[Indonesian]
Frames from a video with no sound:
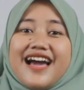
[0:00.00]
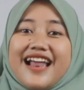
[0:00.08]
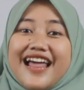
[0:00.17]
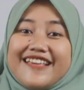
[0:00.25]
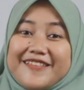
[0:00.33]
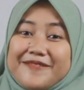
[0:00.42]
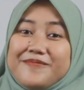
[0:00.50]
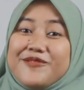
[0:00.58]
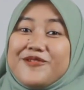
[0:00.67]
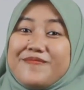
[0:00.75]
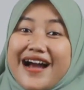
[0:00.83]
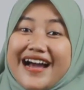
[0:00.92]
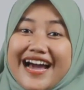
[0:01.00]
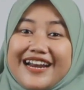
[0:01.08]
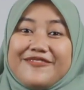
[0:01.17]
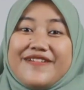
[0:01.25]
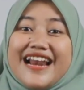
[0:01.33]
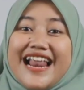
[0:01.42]
Lasem merupakan
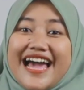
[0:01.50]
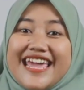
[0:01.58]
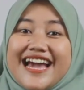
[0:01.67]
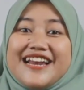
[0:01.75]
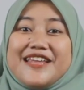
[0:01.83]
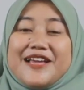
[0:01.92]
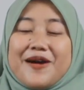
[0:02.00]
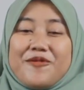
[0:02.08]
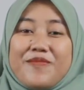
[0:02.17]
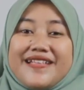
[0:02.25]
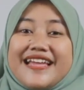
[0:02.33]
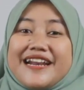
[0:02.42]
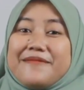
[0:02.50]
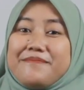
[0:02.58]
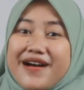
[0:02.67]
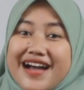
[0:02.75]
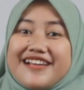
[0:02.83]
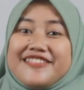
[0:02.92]
wilayah di Kabupaten
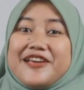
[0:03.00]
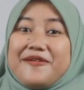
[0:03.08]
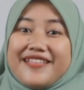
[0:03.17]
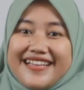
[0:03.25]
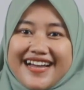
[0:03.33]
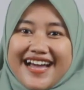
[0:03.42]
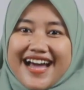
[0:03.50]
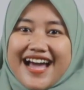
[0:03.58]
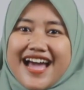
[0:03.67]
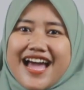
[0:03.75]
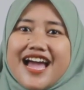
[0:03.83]
Rembang, Jawa Tengah.